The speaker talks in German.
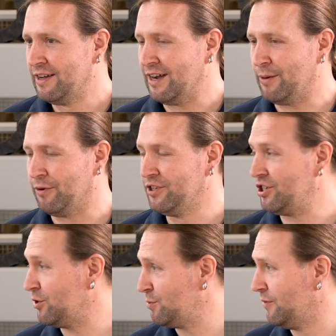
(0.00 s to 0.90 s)
Aber wie
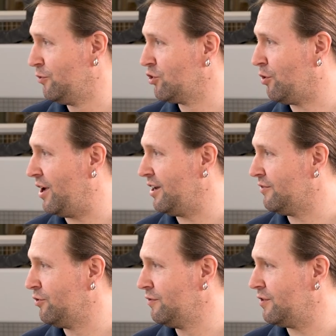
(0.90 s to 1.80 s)
schaut es mit dem Wood
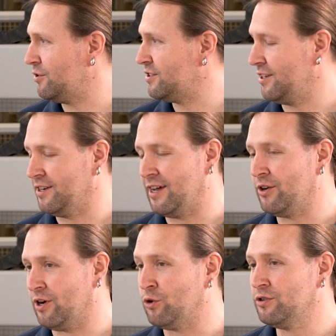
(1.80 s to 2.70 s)
Commander 5 aus? Seid ihr
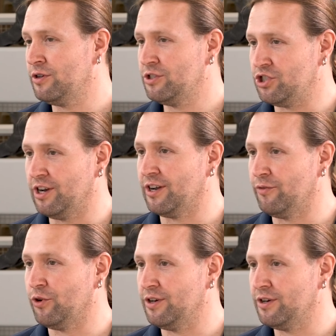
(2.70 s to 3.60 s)
dadurch auch schneller
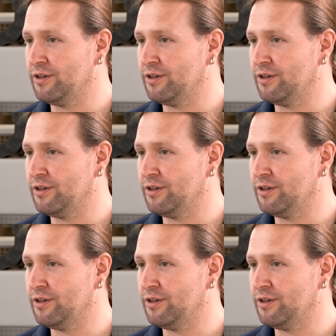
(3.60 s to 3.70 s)
geworden?